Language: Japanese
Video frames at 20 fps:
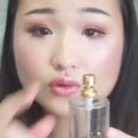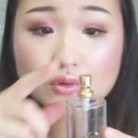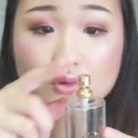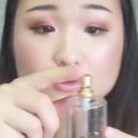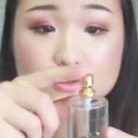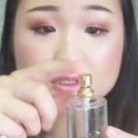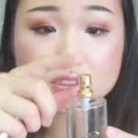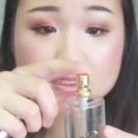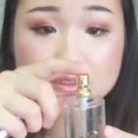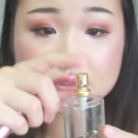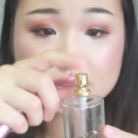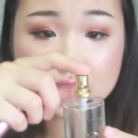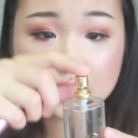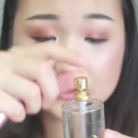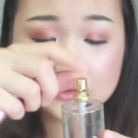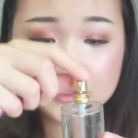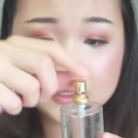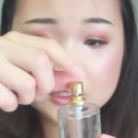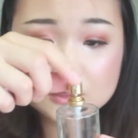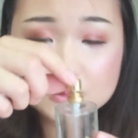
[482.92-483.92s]
香水のさ
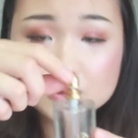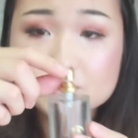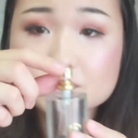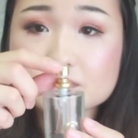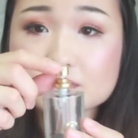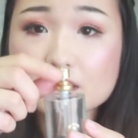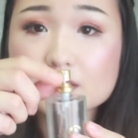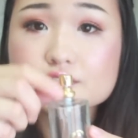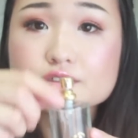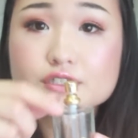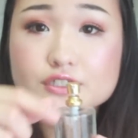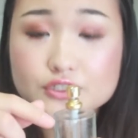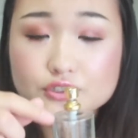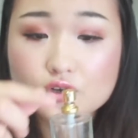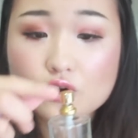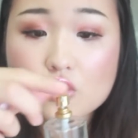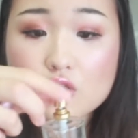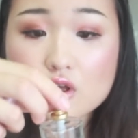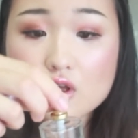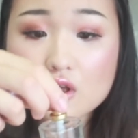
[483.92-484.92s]
上の部分あるで
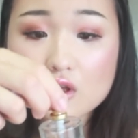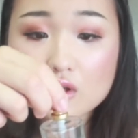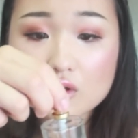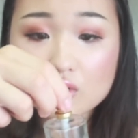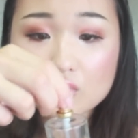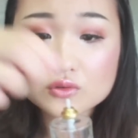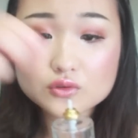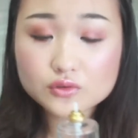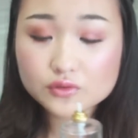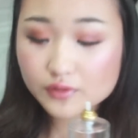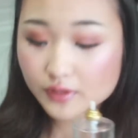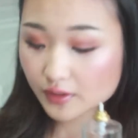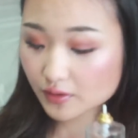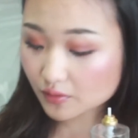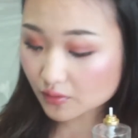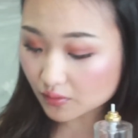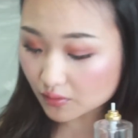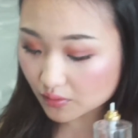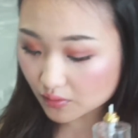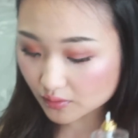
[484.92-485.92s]
しょこの上
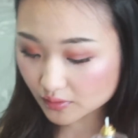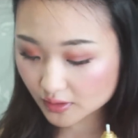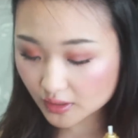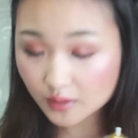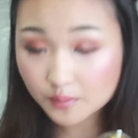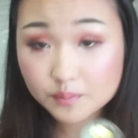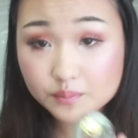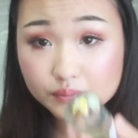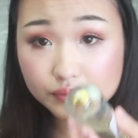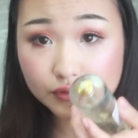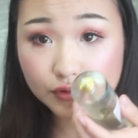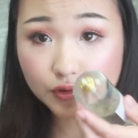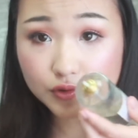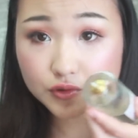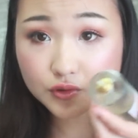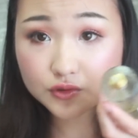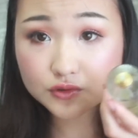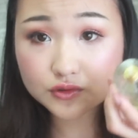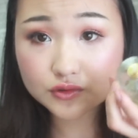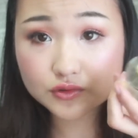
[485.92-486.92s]
のキャップを
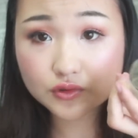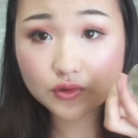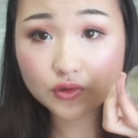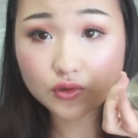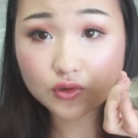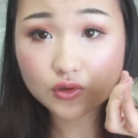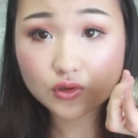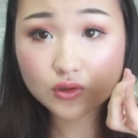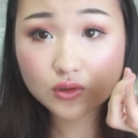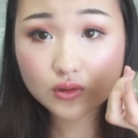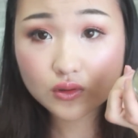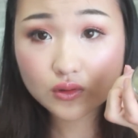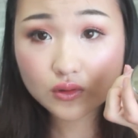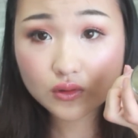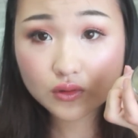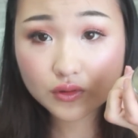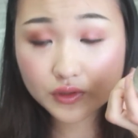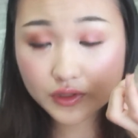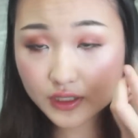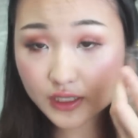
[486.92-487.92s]
取ると
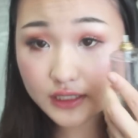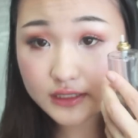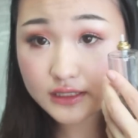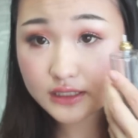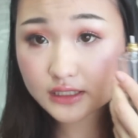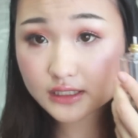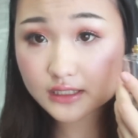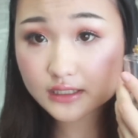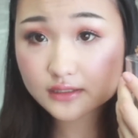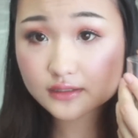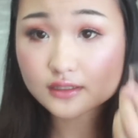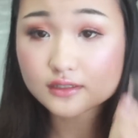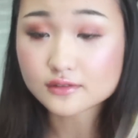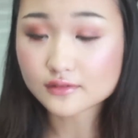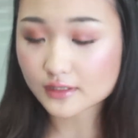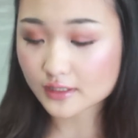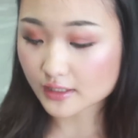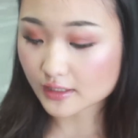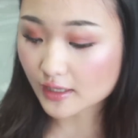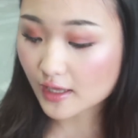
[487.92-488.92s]
こういう感じになる
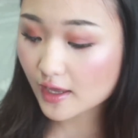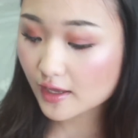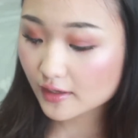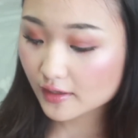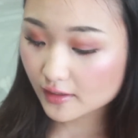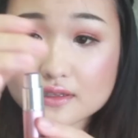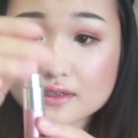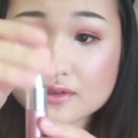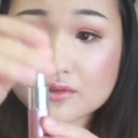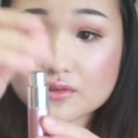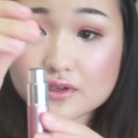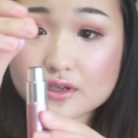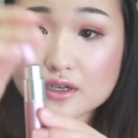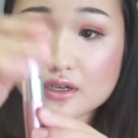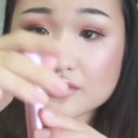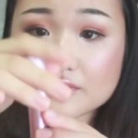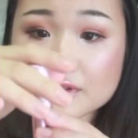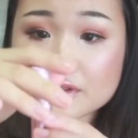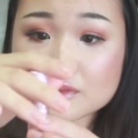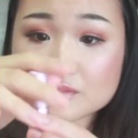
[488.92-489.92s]
わけねでこれ
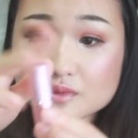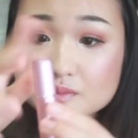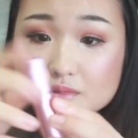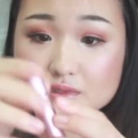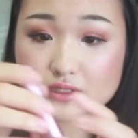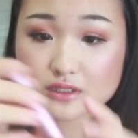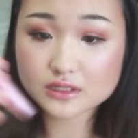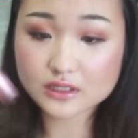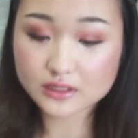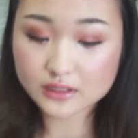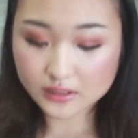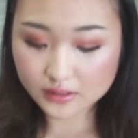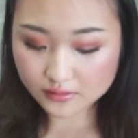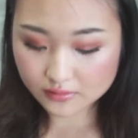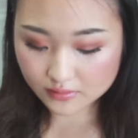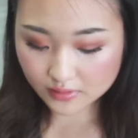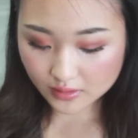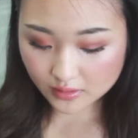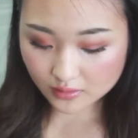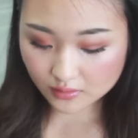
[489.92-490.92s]
が上の部分になってい
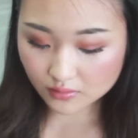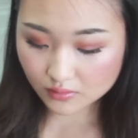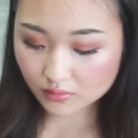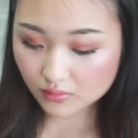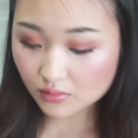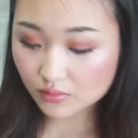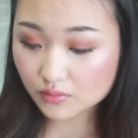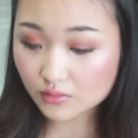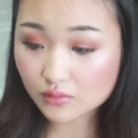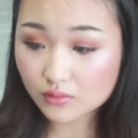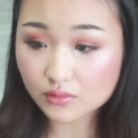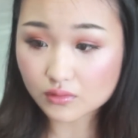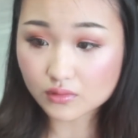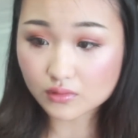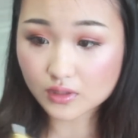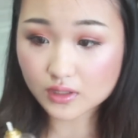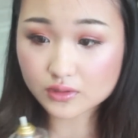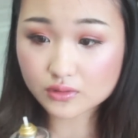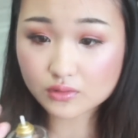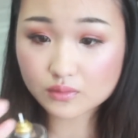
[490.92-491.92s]
るんだけどこの
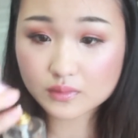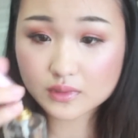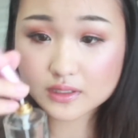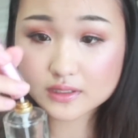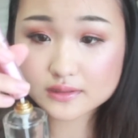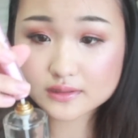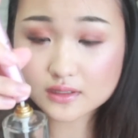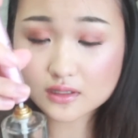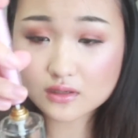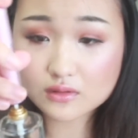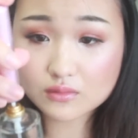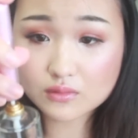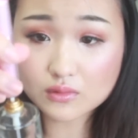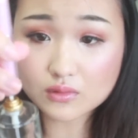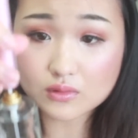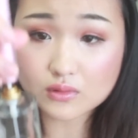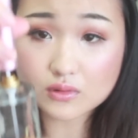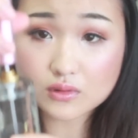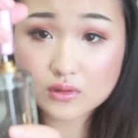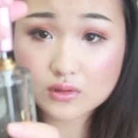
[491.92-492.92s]
アトマイザー
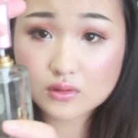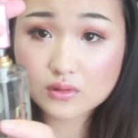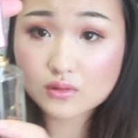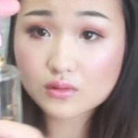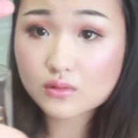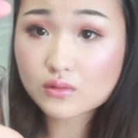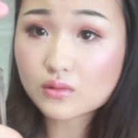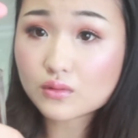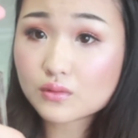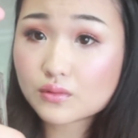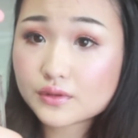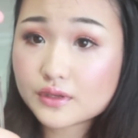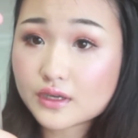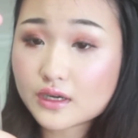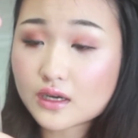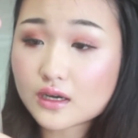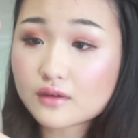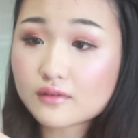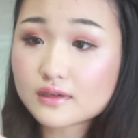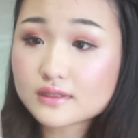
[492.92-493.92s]
をここに
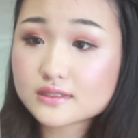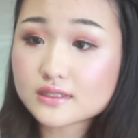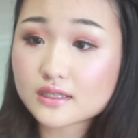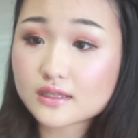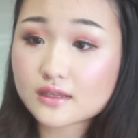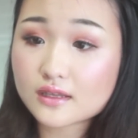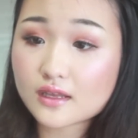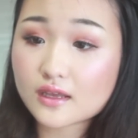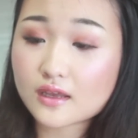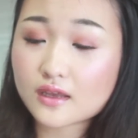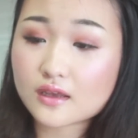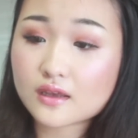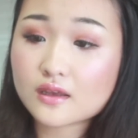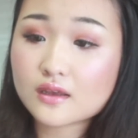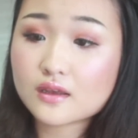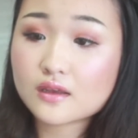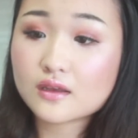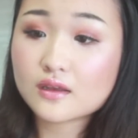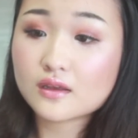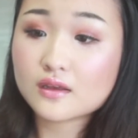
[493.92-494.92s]
合わせて
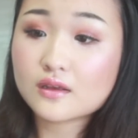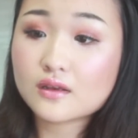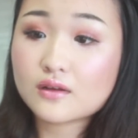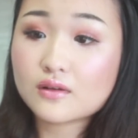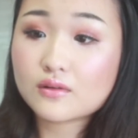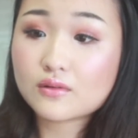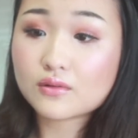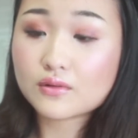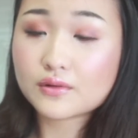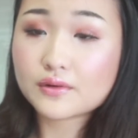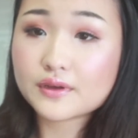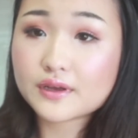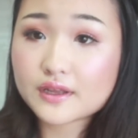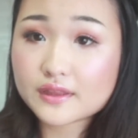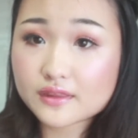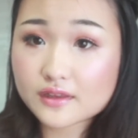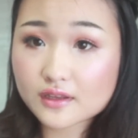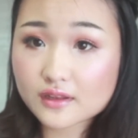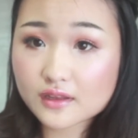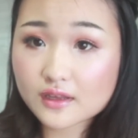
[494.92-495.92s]
こう
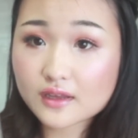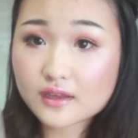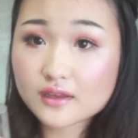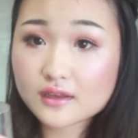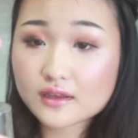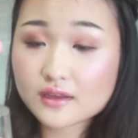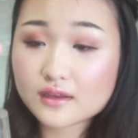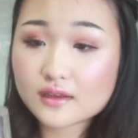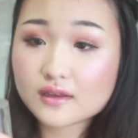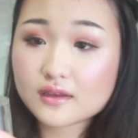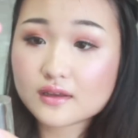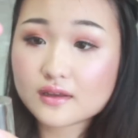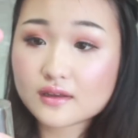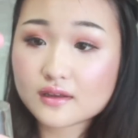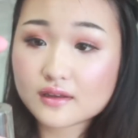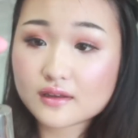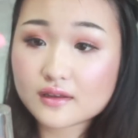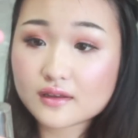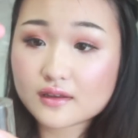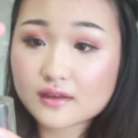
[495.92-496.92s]
やってね
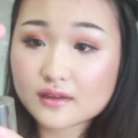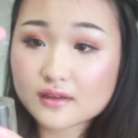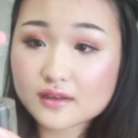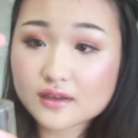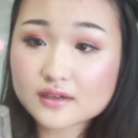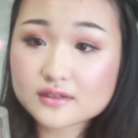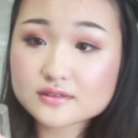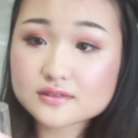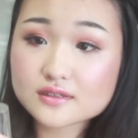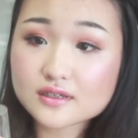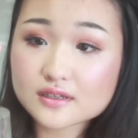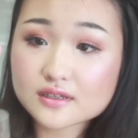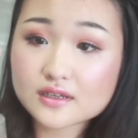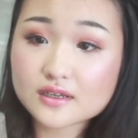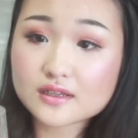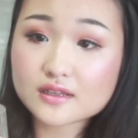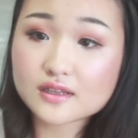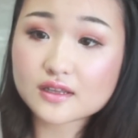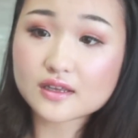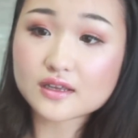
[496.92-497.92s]
やるだ
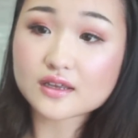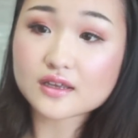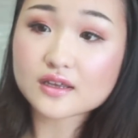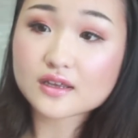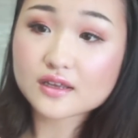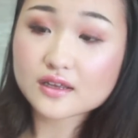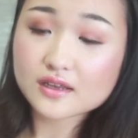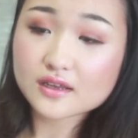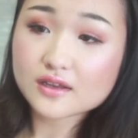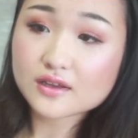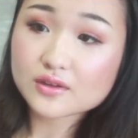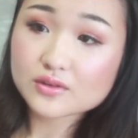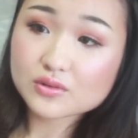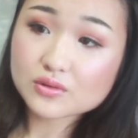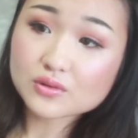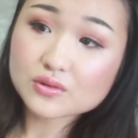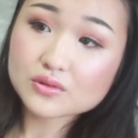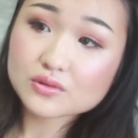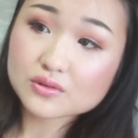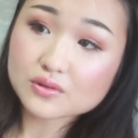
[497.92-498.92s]
けで
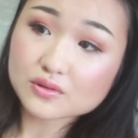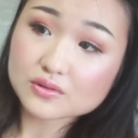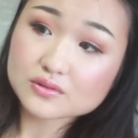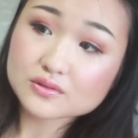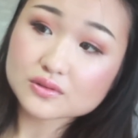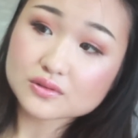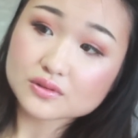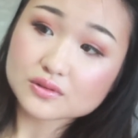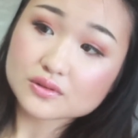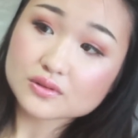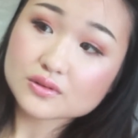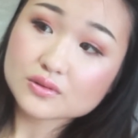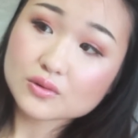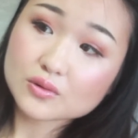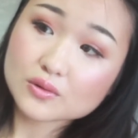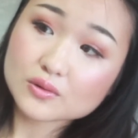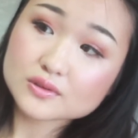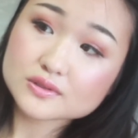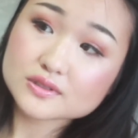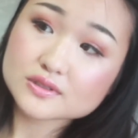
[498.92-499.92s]
どんどん
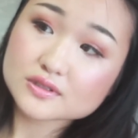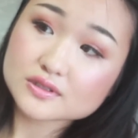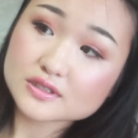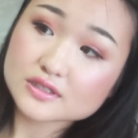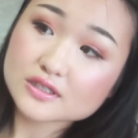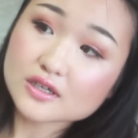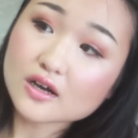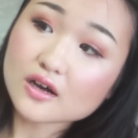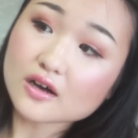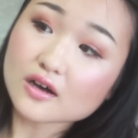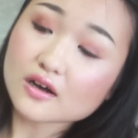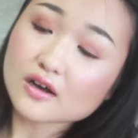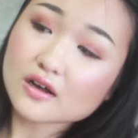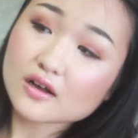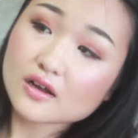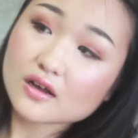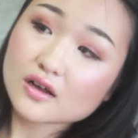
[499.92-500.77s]
香水が